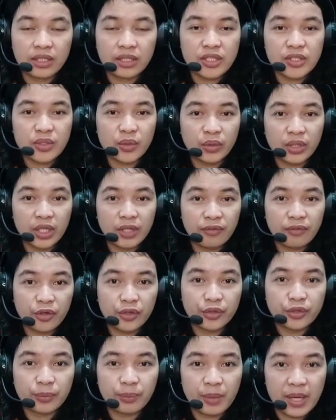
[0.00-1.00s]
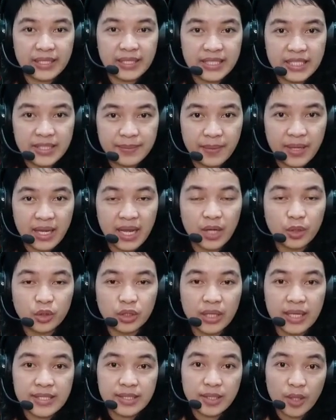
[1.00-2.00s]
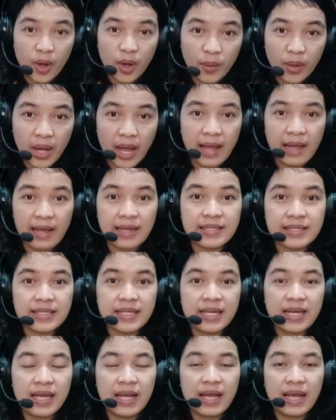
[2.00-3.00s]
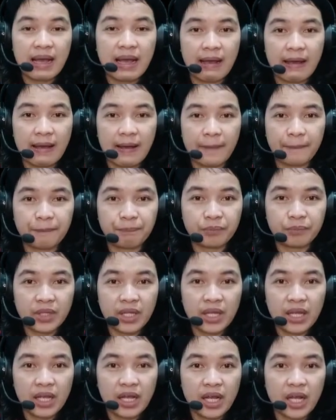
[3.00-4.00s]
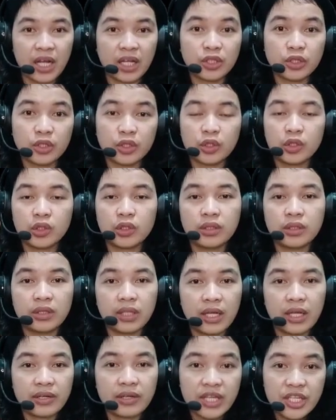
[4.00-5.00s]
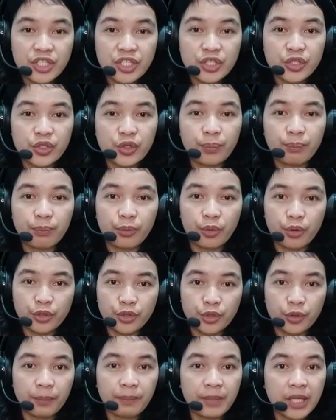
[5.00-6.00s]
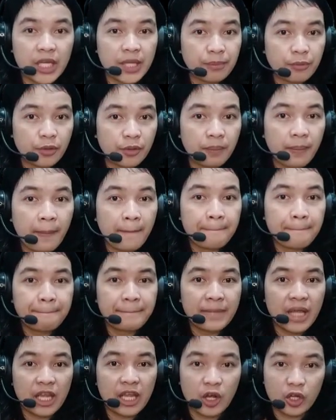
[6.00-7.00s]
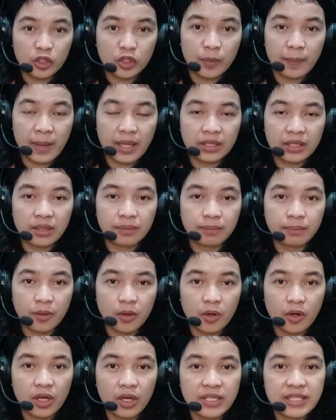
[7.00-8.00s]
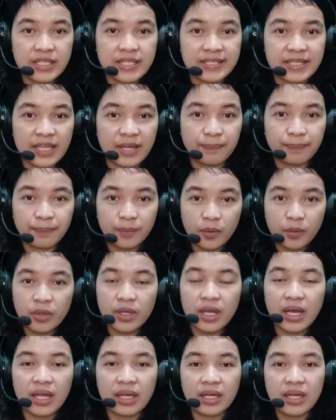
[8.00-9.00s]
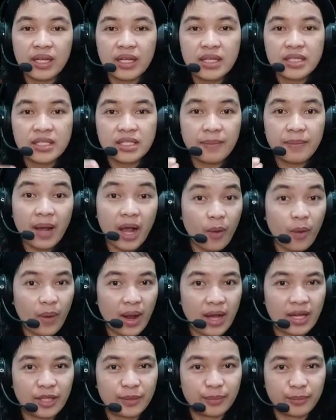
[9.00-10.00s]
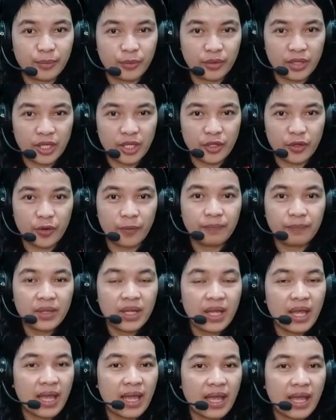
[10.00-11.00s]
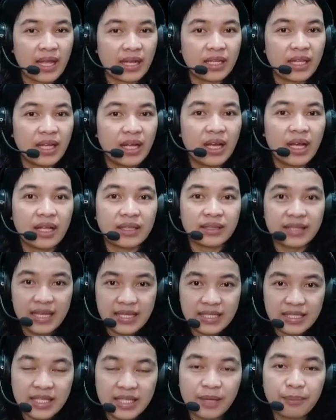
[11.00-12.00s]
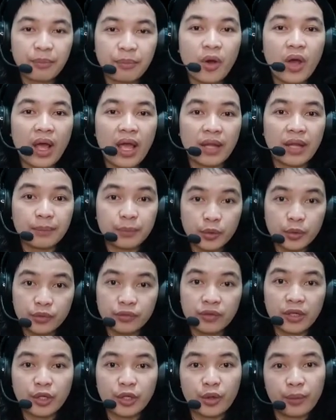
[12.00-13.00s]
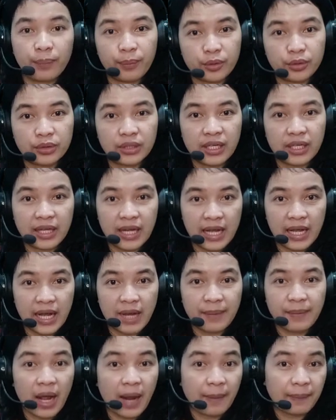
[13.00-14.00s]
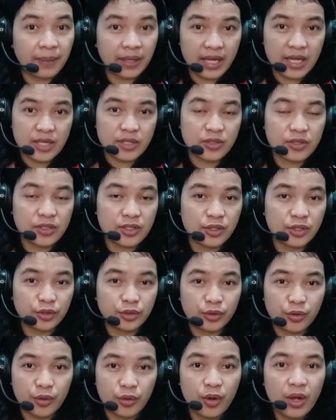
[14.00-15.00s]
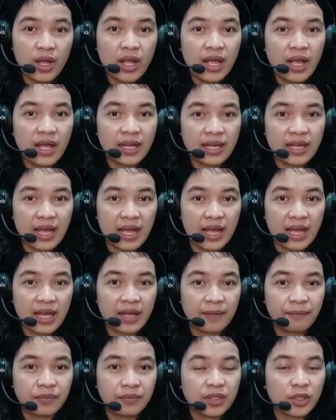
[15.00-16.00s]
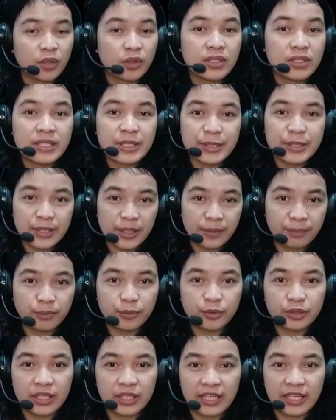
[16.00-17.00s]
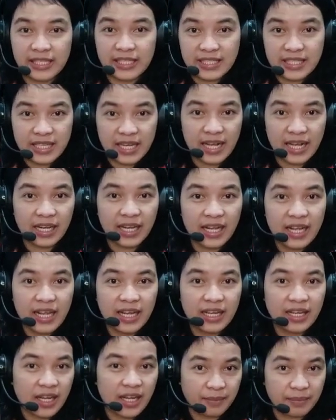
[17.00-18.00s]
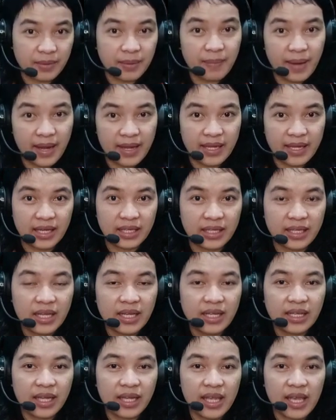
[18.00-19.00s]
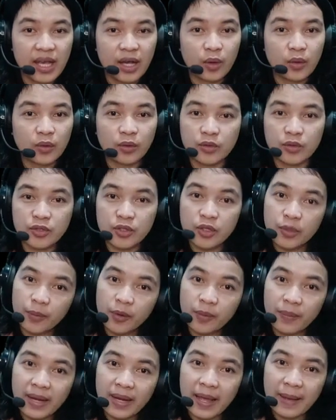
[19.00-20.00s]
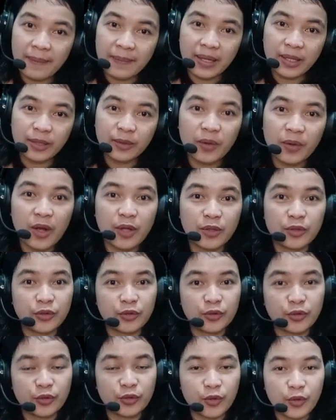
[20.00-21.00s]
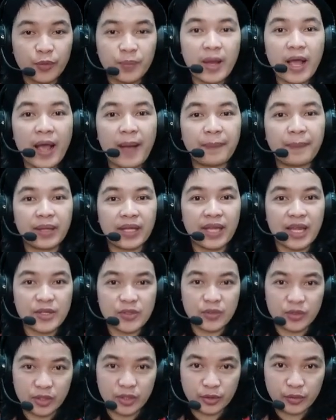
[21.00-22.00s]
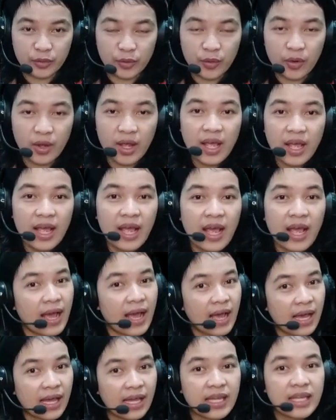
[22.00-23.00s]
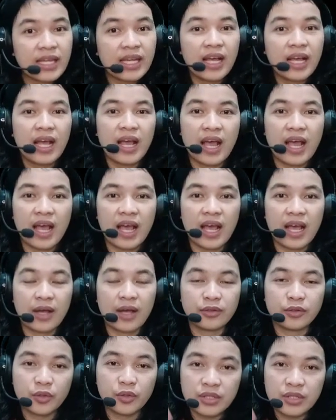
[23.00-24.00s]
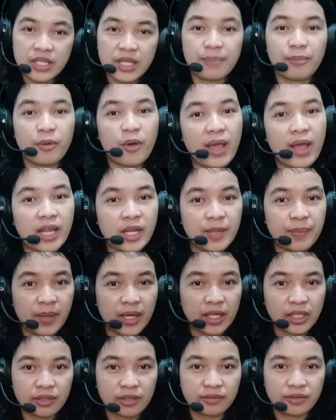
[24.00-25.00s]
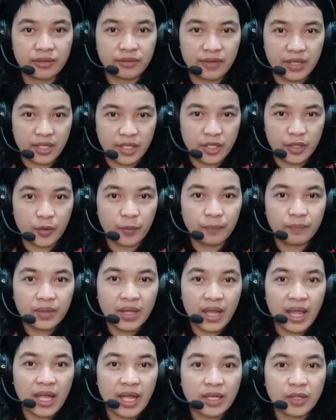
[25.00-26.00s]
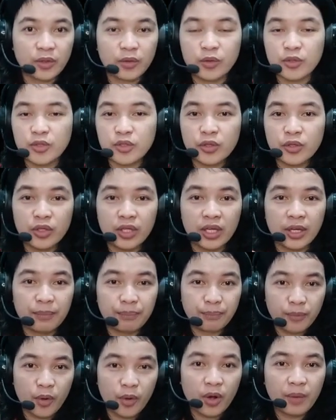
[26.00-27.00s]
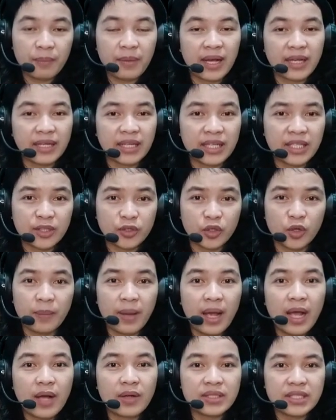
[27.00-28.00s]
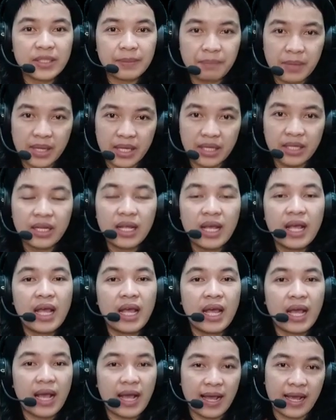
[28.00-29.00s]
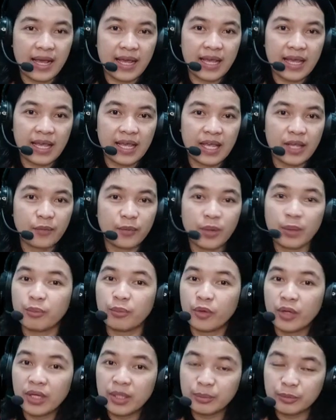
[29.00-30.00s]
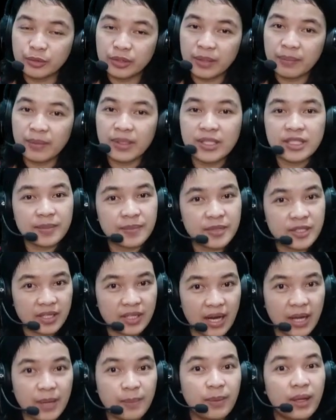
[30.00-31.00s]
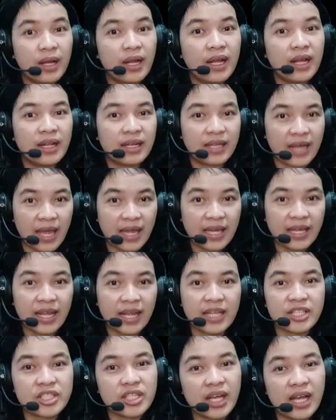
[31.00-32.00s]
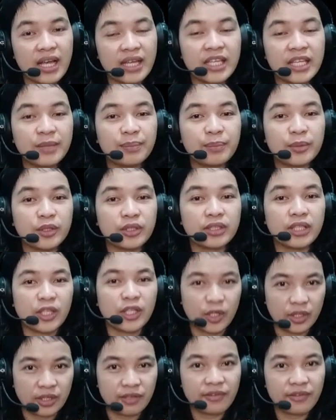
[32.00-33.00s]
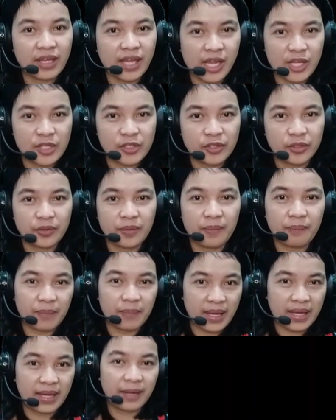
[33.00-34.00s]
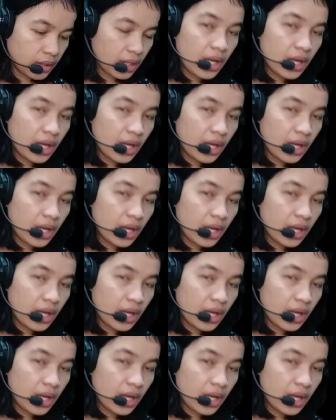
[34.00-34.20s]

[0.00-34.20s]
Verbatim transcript: There's no need for you to process payout as long as um, uh, na-reach nyo po yung minimum ay automatic po isisend po yan sa mga wallet po ninyo. And tested po and proven ko po talaga ang mga applications na to na consistent po talaga silang nagbabayad. Kaya kung gusto niyo pong malaman kung ano itong mga application na to, ay uh, don't skip po any part of the video. And kung gusto niyo rin po ang mga ganito mga usapin, ay huwag po kalimutang mag-subscribe, like, at saka hit po the notification bell.